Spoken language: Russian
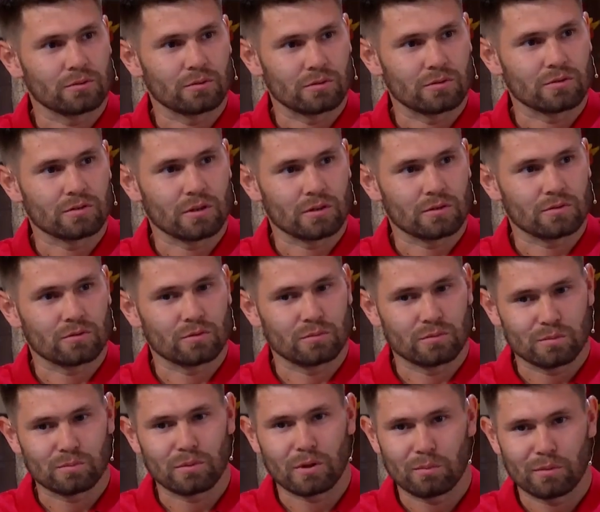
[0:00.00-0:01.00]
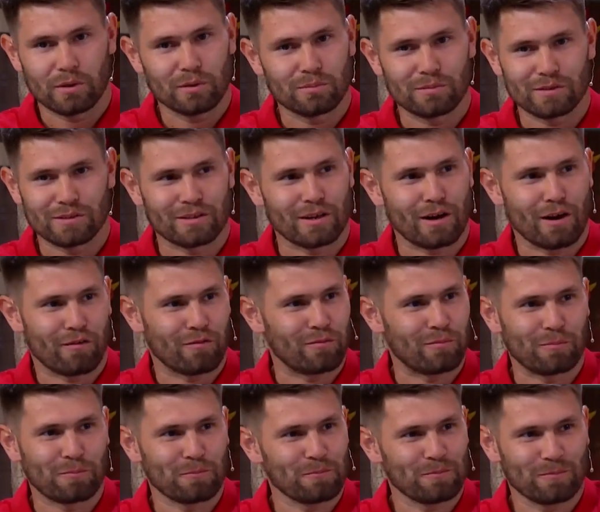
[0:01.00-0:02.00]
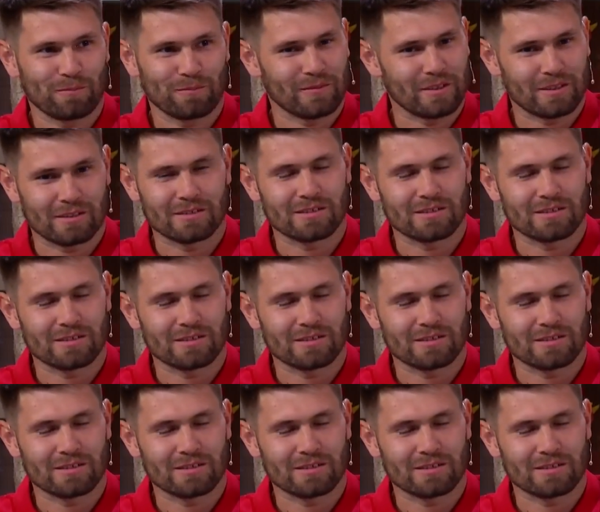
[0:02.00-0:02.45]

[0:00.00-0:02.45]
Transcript: эту дистанцию без проблем, без травм. Это